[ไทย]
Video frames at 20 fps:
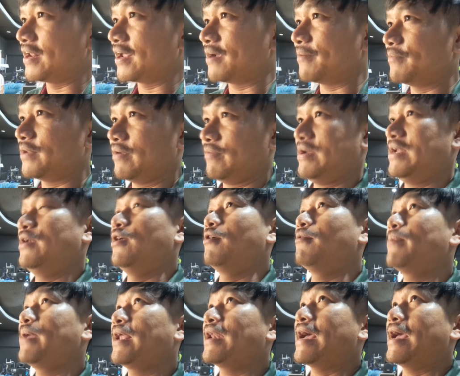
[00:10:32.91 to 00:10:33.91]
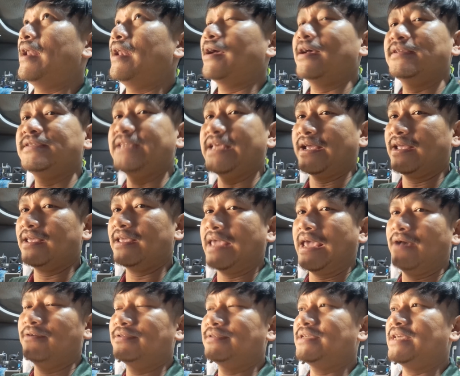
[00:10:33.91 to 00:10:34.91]
นะครับแต่ว่าร้องเพลงได้แล้วก็เสียง
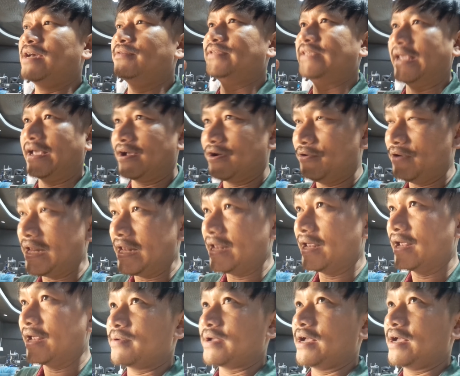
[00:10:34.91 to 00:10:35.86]
แก้วแก้วเสียงเขาดี